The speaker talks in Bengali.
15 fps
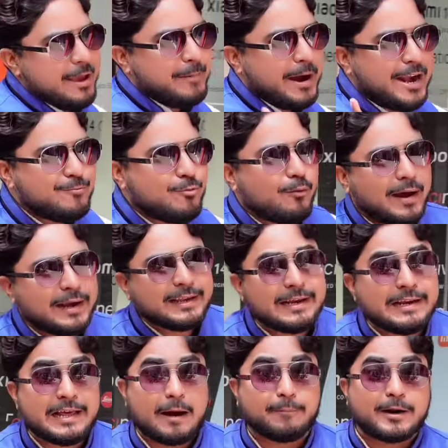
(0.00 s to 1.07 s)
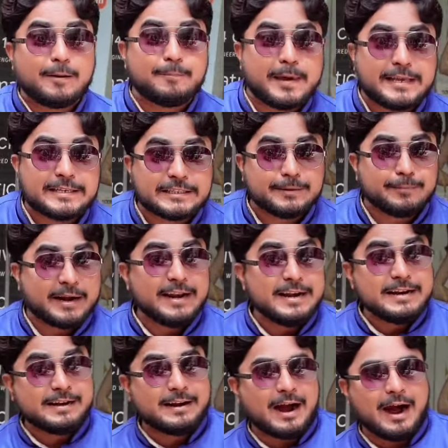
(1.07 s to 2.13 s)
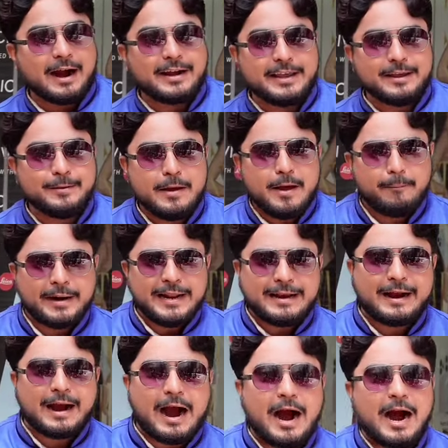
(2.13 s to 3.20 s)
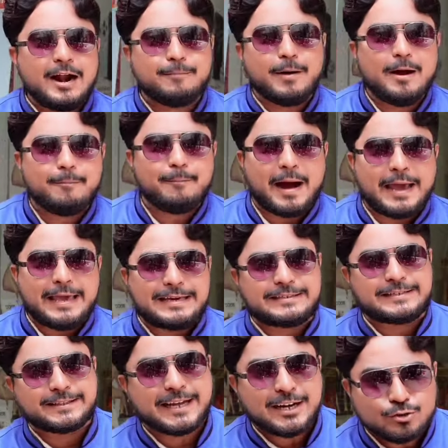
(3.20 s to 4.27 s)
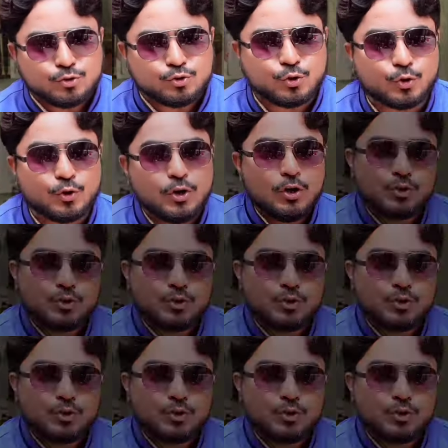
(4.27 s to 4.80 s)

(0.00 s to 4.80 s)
এমআই এর মোবাইল কিনলে আপনারা পেয়ে যেতে পারেন গাড়ি মানে কার বা বাইক জেতার সুযোগ